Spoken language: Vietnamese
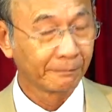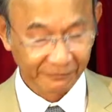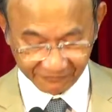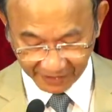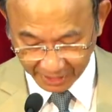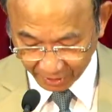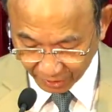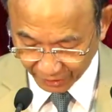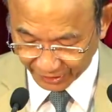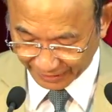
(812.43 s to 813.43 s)
Và
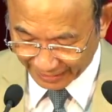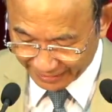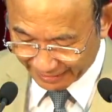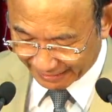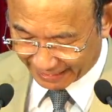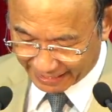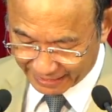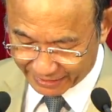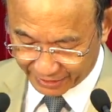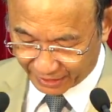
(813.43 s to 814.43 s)
rồi ngay cả
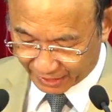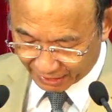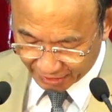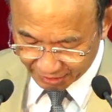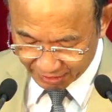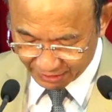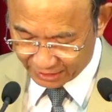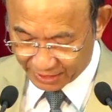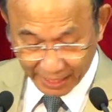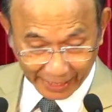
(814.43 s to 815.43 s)
những cái
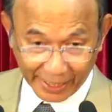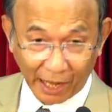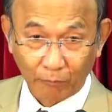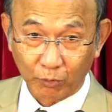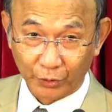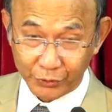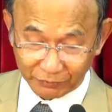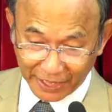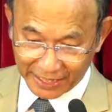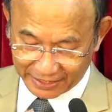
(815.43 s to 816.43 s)
hành động của chúng
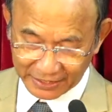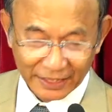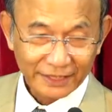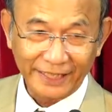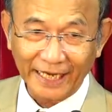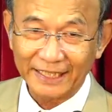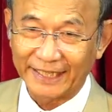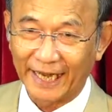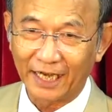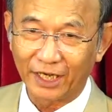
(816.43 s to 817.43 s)
ta chắc
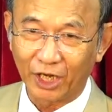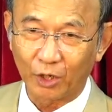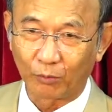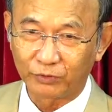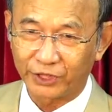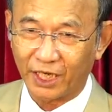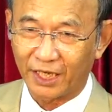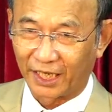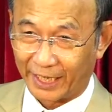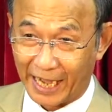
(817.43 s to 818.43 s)
chắn nó cũng rất
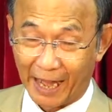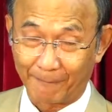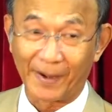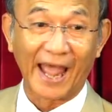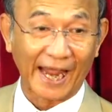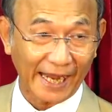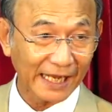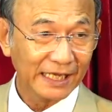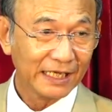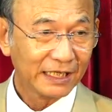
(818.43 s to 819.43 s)
là đẹp đẽ,
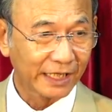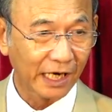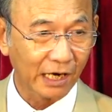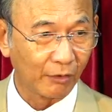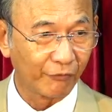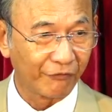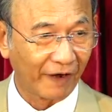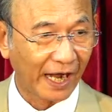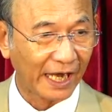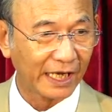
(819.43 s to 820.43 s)
chứ không
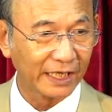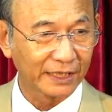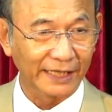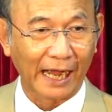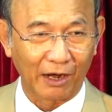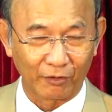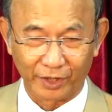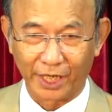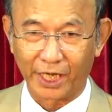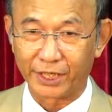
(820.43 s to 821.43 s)
phải tạo
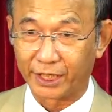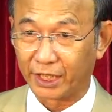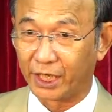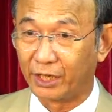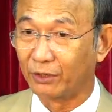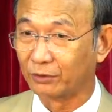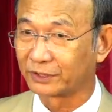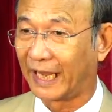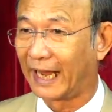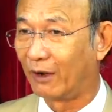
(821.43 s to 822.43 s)
nên những điều
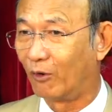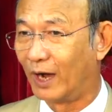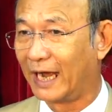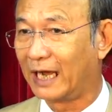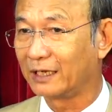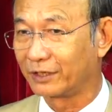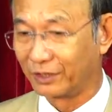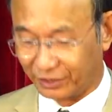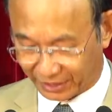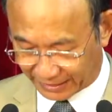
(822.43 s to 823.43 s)
than oán cho
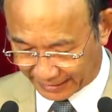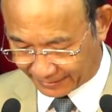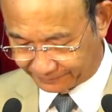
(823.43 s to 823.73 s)
người khác.